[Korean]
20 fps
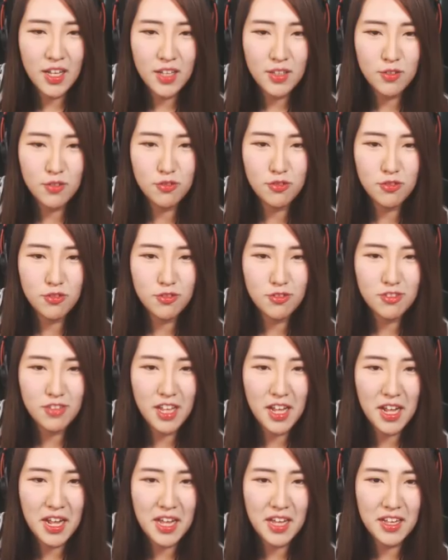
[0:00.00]
누,
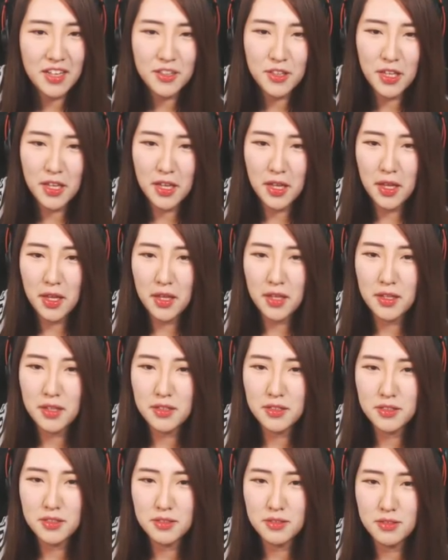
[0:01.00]
누나 내
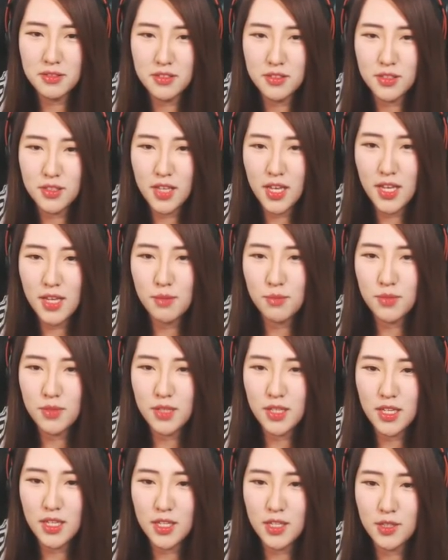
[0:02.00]

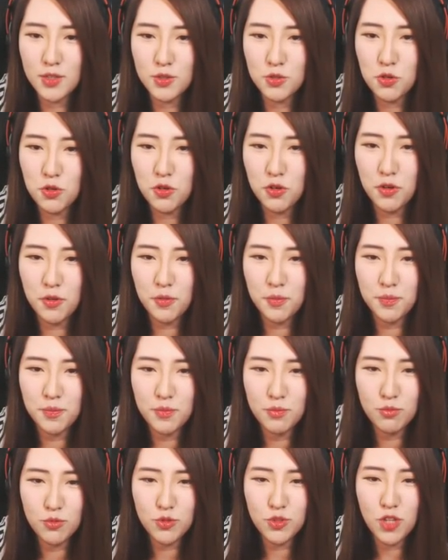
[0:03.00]
게임기 좀
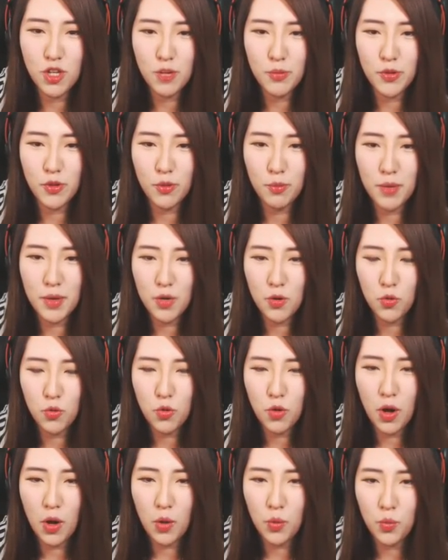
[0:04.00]
문 열면 엄마가 올
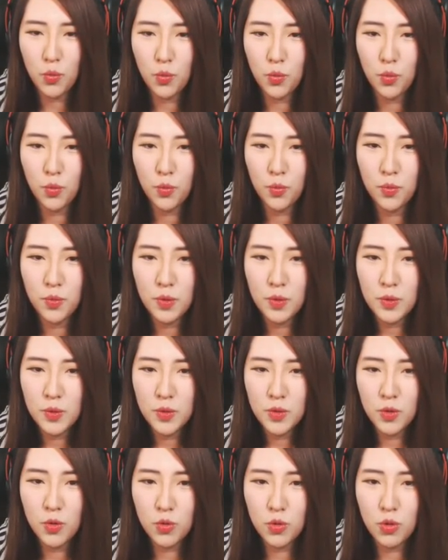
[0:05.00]
것 같고
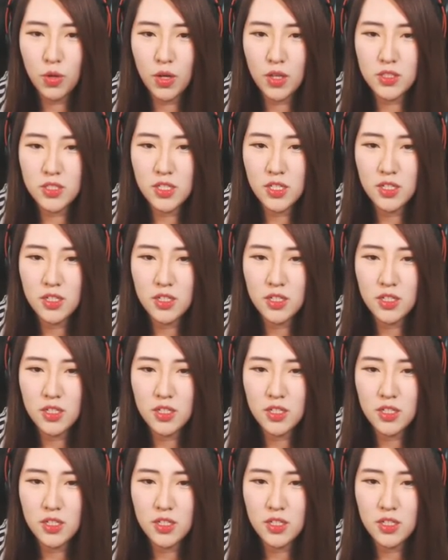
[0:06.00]
어떡하지?